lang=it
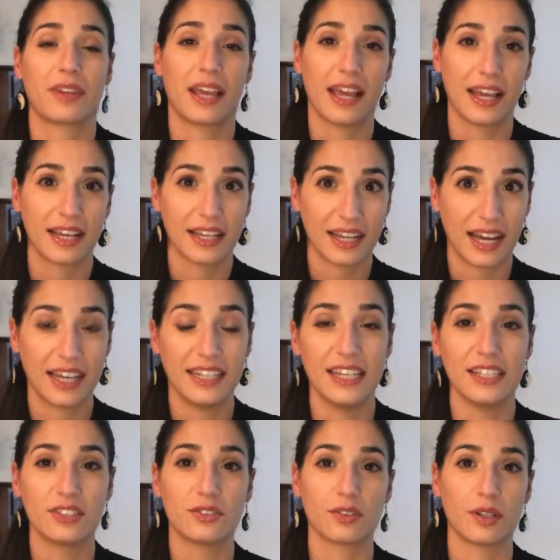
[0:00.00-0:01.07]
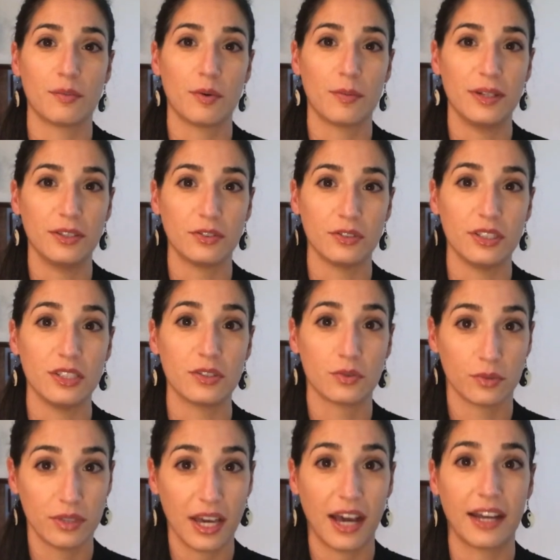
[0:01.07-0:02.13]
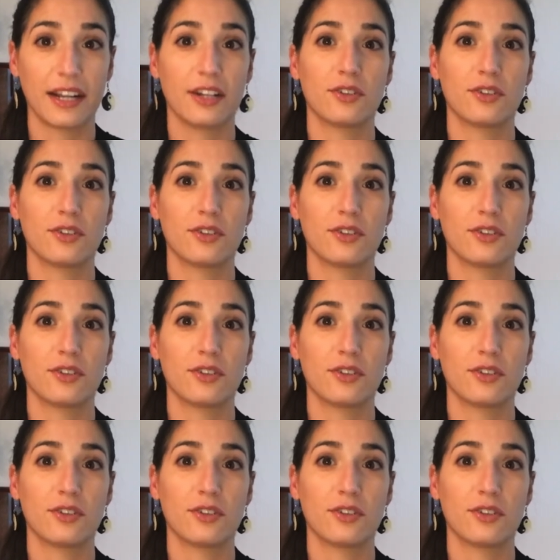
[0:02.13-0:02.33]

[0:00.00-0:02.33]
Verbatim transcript: E adesso è il momento di studiare,